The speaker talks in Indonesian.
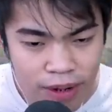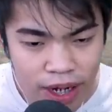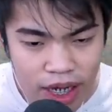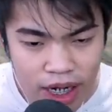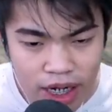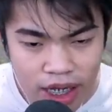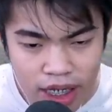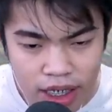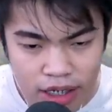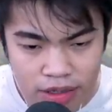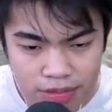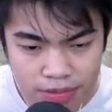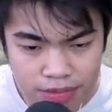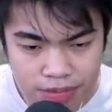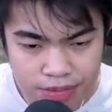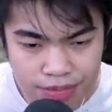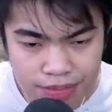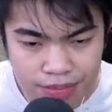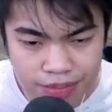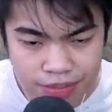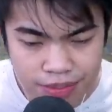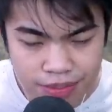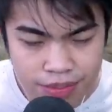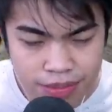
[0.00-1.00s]
kebalik.
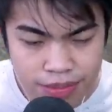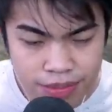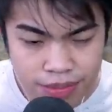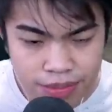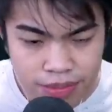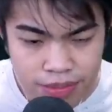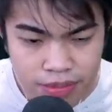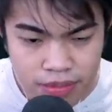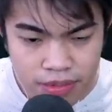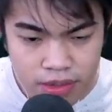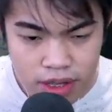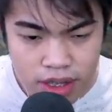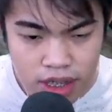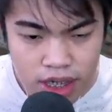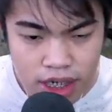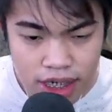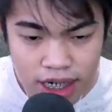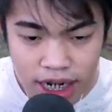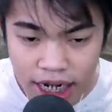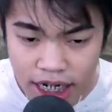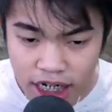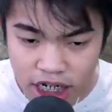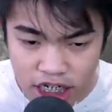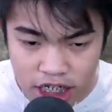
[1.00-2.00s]

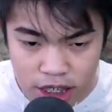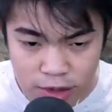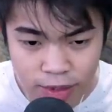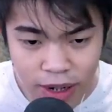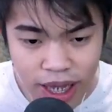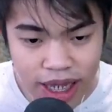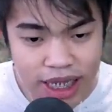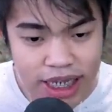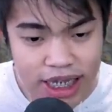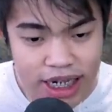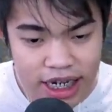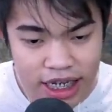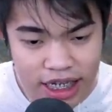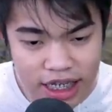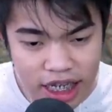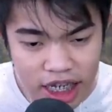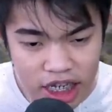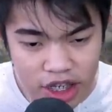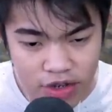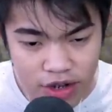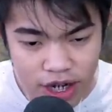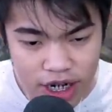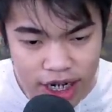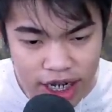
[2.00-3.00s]
Dan di sebelah kirinya
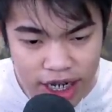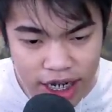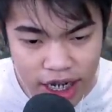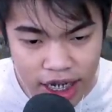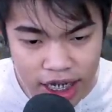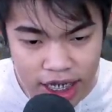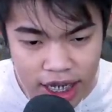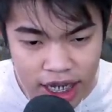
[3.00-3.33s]
itu ada